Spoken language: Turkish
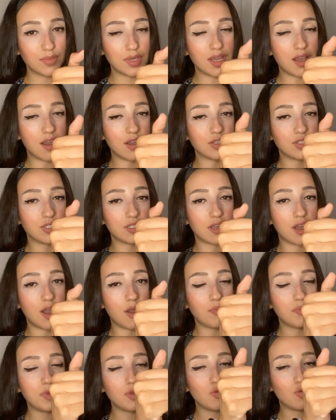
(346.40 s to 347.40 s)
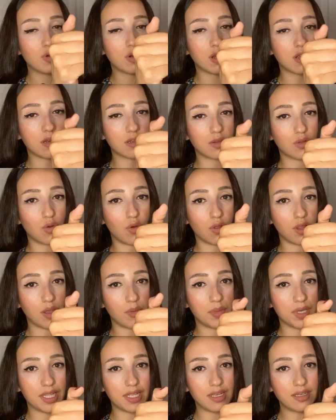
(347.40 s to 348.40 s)
bir aşağı bir yukarı da
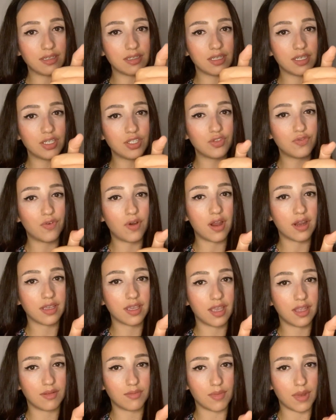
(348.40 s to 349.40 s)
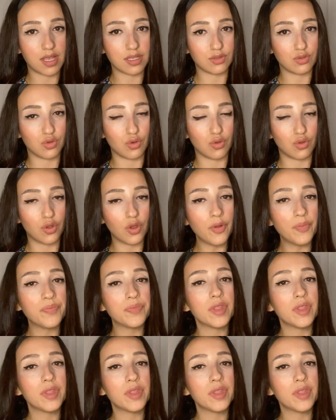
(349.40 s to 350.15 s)
olabilir. Hiç fark etmez yönü.